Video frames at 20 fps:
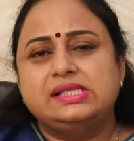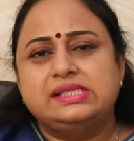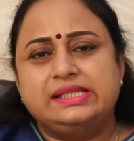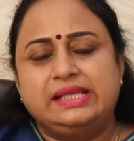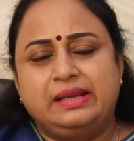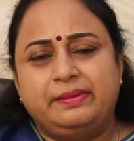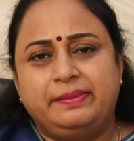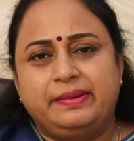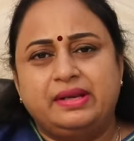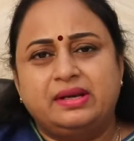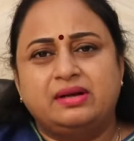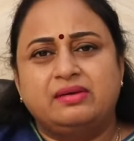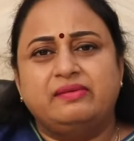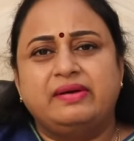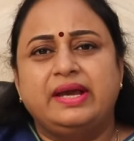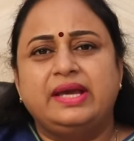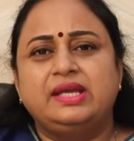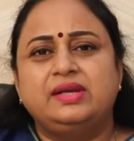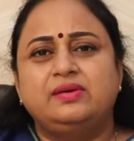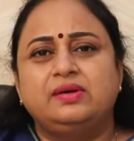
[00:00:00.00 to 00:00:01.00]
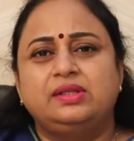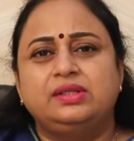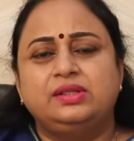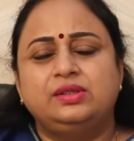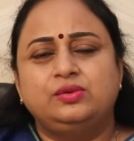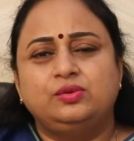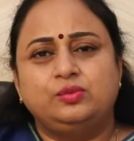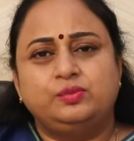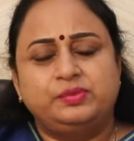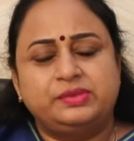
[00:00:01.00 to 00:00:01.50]
சில பேருக்கு வயிறு வந்து
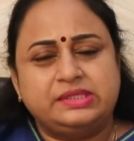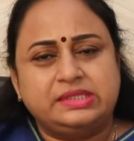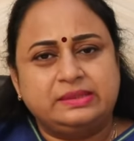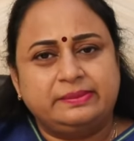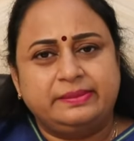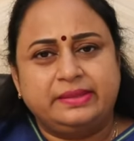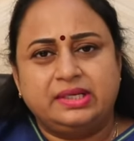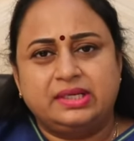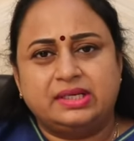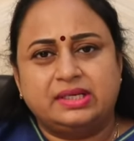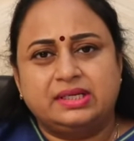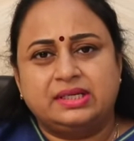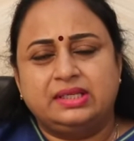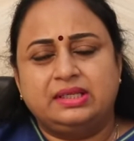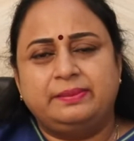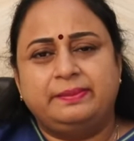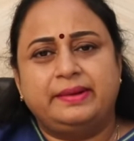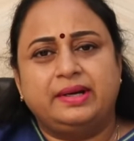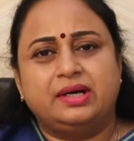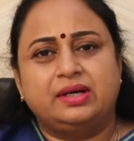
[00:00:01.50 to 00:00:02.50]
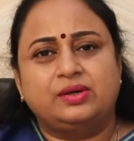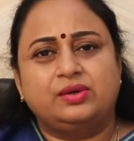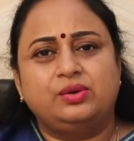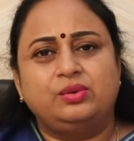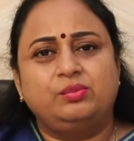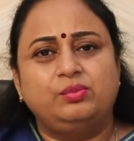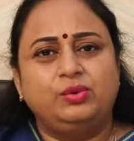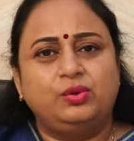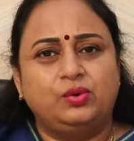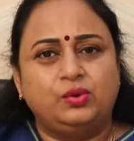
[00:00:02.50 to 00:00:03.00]
உப்பசமாக இருக்கிறத
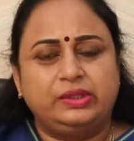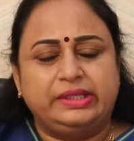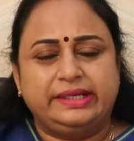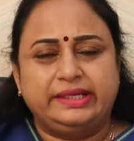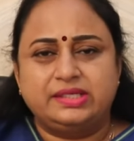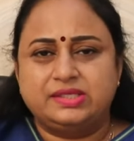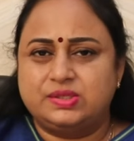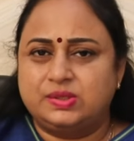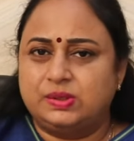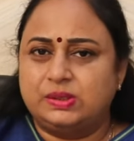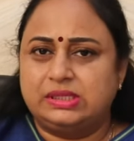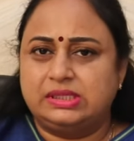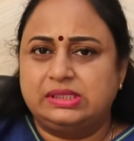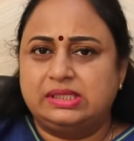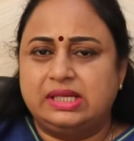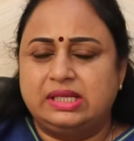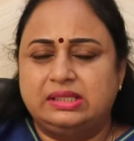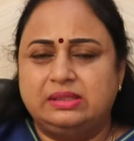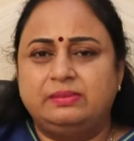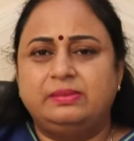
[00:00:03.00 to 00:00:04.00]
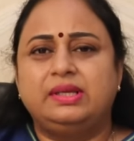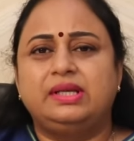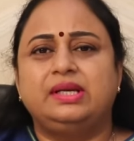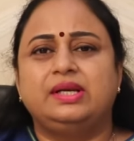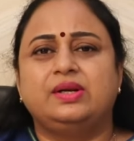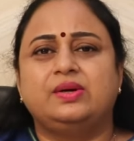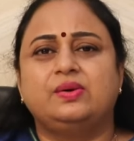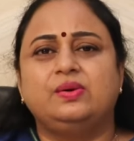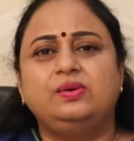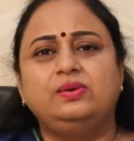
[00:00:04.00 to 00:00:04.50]
பார்க்குறோம் ப்ளோட்டிங் சொல்கிறது அந்த மாதிரி
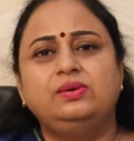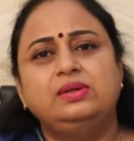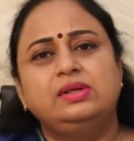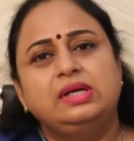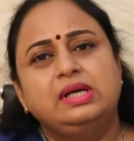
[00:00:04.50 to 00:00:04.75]
இருக்கும்